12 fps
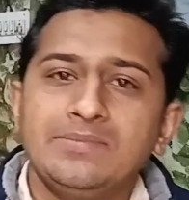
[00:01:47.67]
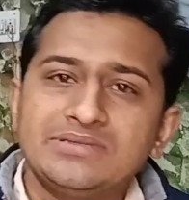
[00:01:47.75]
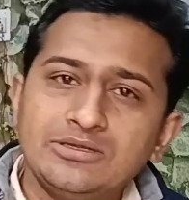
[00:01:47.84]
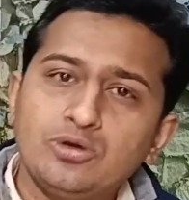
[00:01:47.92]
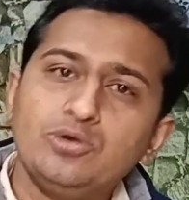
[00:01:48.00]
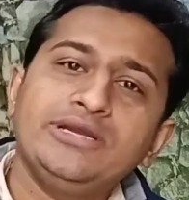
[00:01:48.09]

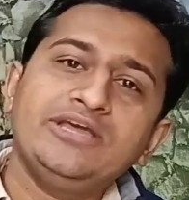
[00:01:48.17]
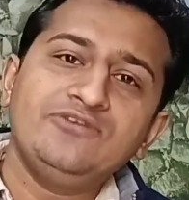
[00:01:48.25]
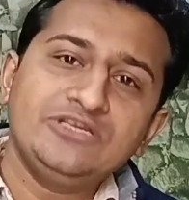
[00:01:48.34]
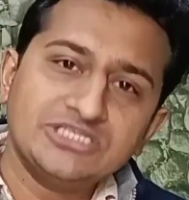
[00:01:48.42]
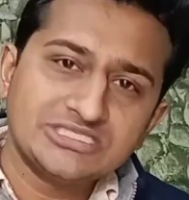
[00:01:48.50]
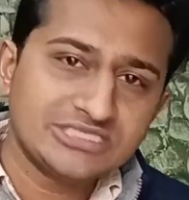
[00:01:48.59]
मतलब कि कोई नए
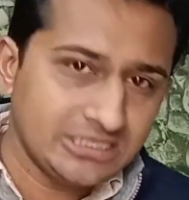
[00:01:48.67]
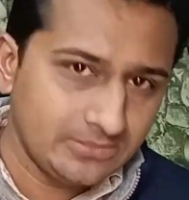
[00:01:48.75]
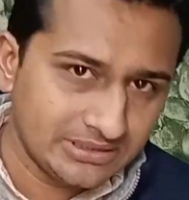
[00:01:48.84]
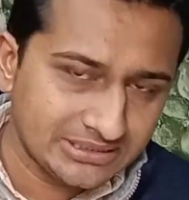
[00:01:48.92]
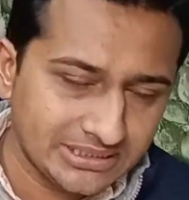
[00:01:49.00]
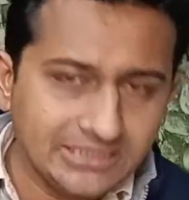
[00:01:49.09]
फीचर्स नहीं
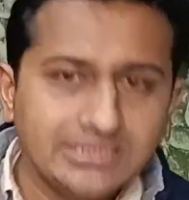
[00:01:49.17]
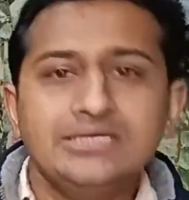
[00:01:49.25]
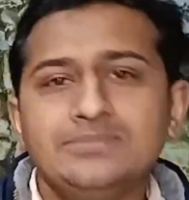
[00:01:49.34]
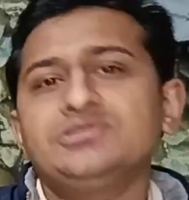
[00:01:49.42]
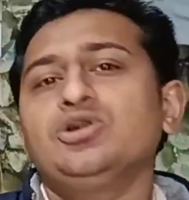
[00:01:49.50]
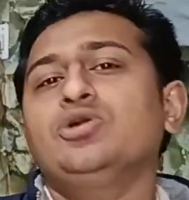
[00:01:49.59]
मिलते
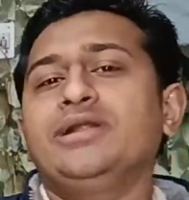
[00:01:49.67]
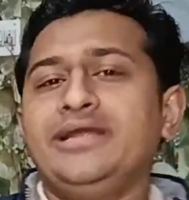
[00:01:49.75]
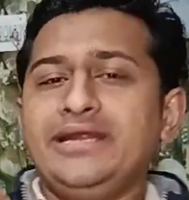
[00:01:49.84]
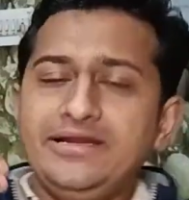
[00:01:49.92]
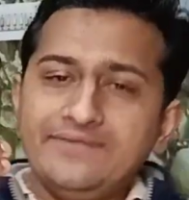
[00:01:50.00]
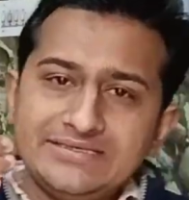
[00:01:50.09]
चलो
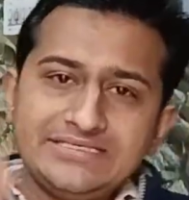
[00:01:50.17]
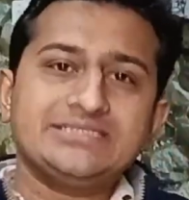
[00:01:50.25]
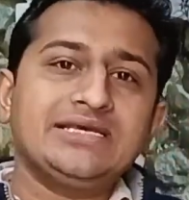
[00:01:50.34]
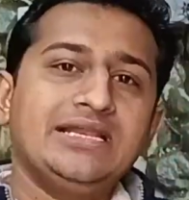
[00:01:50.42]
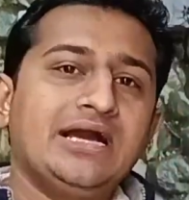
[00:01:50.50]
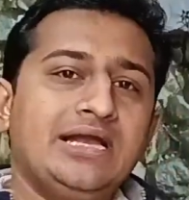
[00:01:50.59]
नए डिवाइसेज
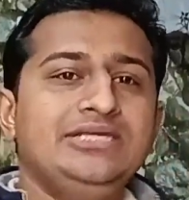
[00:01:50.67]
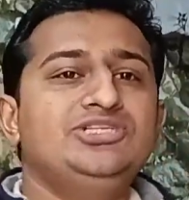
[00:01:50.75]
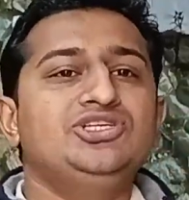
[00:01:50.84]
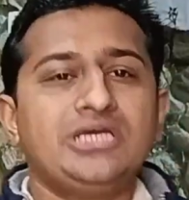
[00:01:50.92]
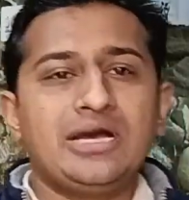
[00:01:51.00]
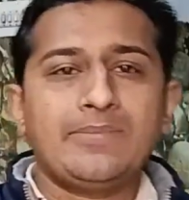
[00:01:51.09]
के लगा
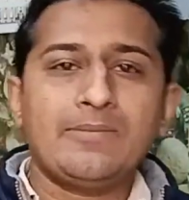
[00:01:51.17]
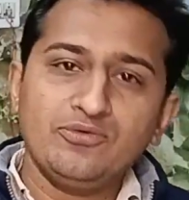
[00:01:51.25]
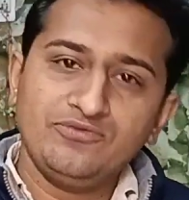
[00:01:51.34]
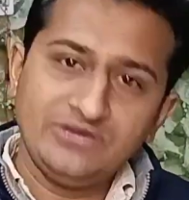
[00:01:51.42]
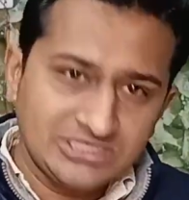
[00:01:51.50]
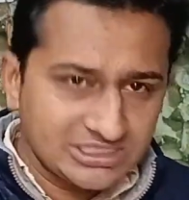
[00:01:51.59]
लीजिए आप
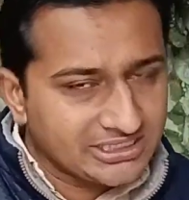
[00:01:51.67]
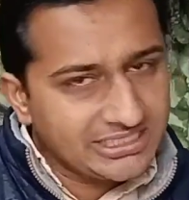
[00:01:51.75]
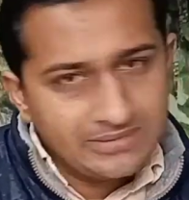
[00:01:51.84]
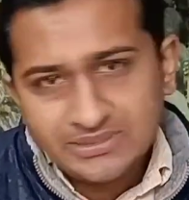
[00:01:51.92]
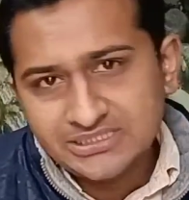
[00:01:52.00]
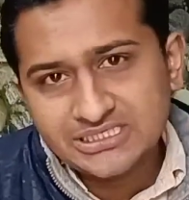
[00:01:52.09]
आपको फीचर्स
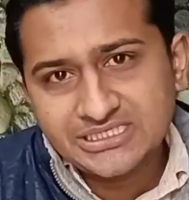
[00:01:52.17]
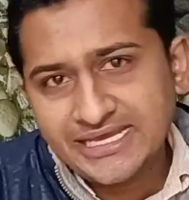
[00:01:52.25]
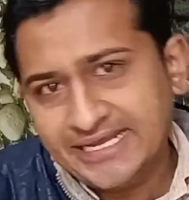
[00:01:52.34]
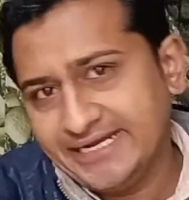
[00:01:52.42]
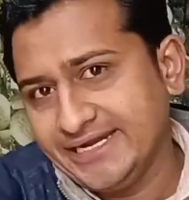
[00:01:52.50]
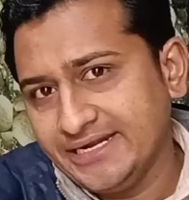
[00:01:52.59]
नहीं मिल जाते
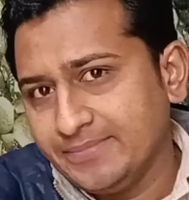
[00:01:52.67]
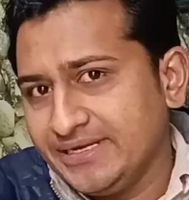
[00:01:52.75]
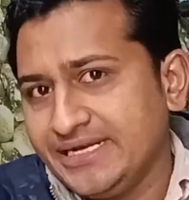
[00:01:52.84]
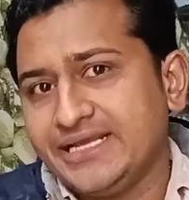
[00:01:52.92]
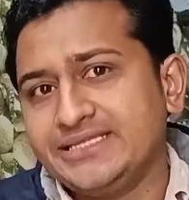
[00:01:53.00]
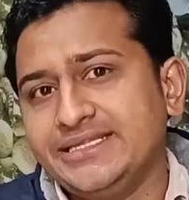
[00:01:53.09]
एक डेढ़
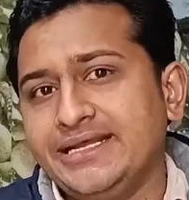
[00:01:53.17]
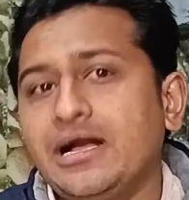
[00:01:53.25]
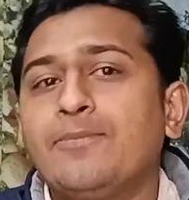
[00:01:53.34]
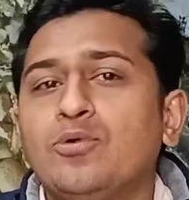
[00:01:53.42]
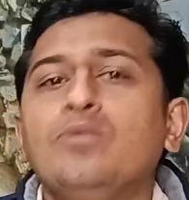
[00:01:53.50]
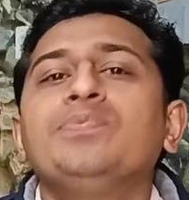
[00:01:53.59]
महीने के अंदर एक
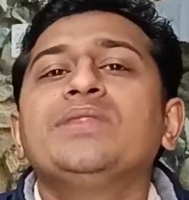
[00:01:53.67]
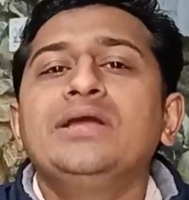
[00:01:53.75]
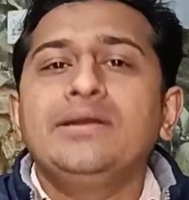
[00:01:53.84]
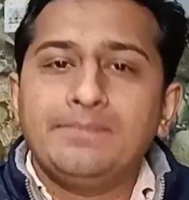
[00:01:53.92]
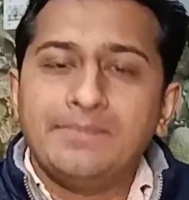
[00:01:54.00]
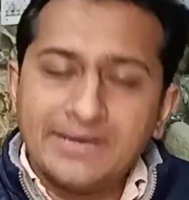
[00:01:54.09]
आपको
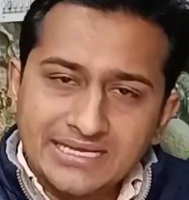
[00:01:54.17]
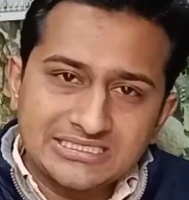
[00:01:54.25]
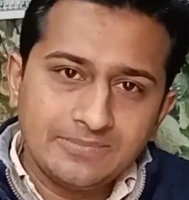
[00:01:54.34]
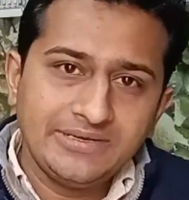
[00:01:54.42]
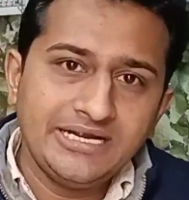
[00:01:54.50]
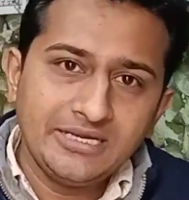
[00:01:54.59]
बड़ा
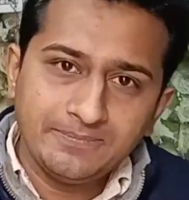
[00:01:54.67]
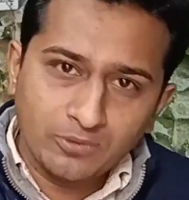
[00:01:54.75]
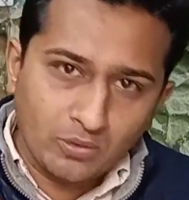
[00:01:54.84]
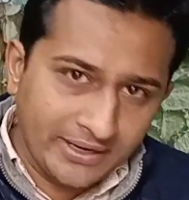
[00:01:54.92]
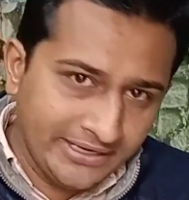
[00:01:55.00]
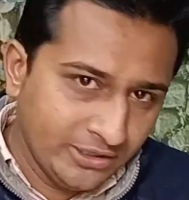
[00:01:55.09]
सा अपडेट
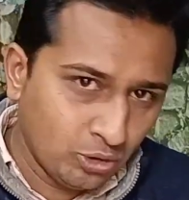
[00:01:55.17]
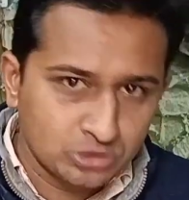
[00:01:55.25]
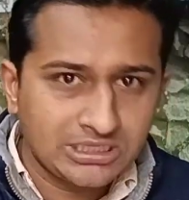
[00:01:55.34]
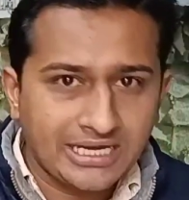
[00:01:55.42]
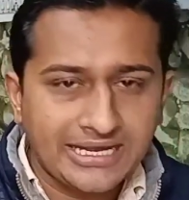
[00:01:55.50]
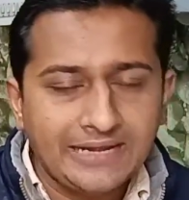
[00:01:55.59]
प्रोवाइड
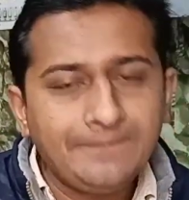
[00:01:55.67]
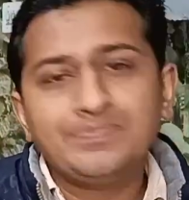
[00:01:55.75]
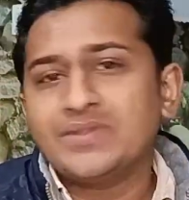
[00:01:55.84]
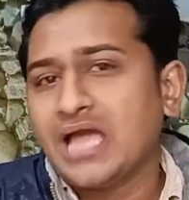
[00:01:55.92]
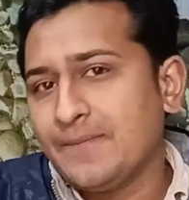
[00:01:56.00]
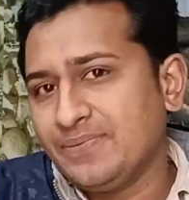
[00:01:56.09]
होता है
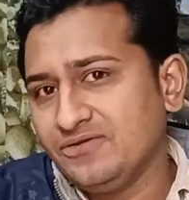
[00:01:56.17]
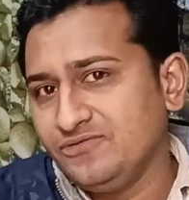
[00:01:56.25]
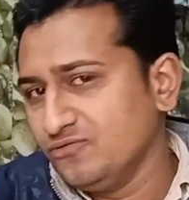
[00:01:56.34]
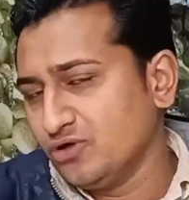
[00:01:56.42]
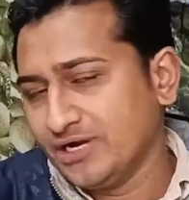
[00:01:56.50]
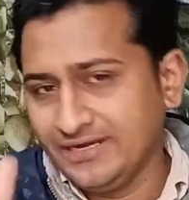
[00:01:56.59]
आपके
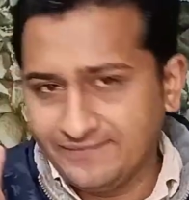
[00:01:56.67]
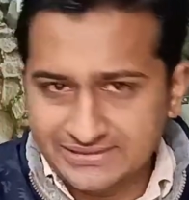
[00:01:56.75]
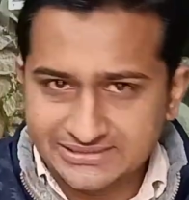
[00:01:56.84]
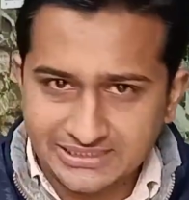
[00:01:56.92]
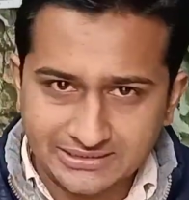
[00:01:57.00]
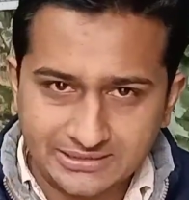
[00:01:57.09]
वीवो के
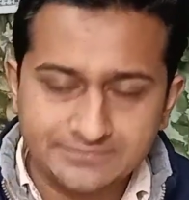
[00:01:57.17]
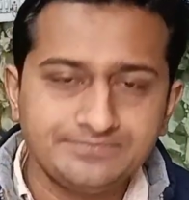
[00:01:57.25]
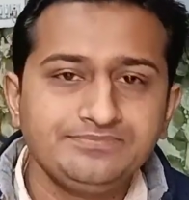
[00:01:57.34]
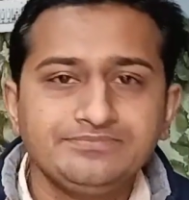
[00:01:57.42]
डिवाइस के अंदर